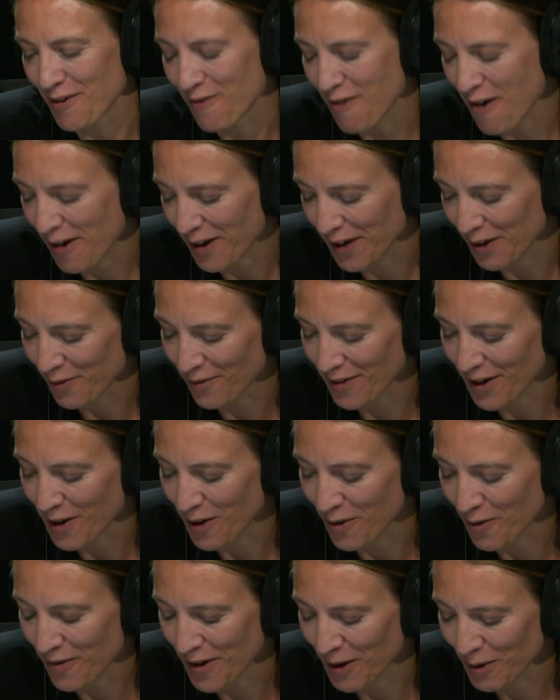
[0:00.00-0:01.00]
voir et on va,
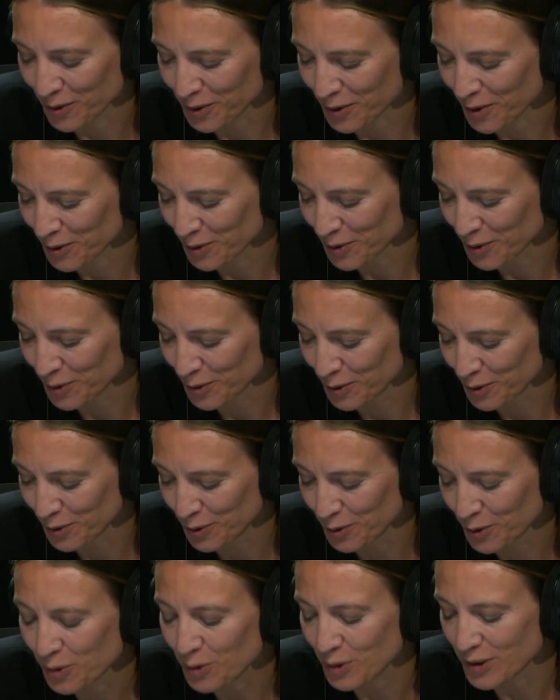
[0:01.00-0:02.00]
on va l'entendre,
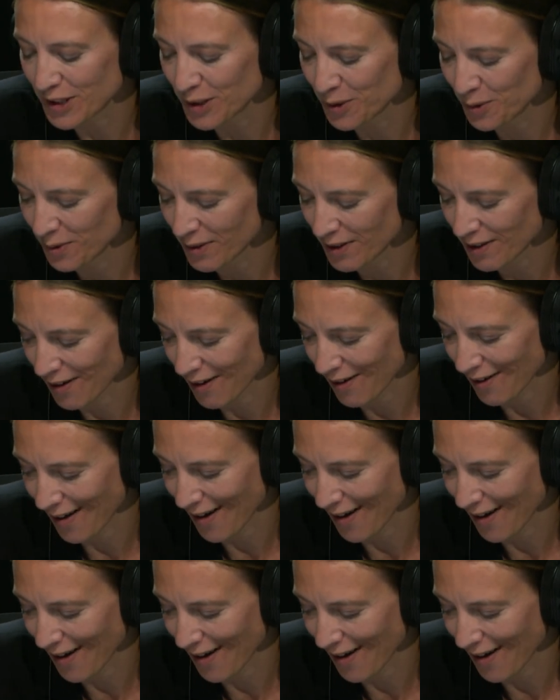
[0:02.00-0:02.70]
de continuer à,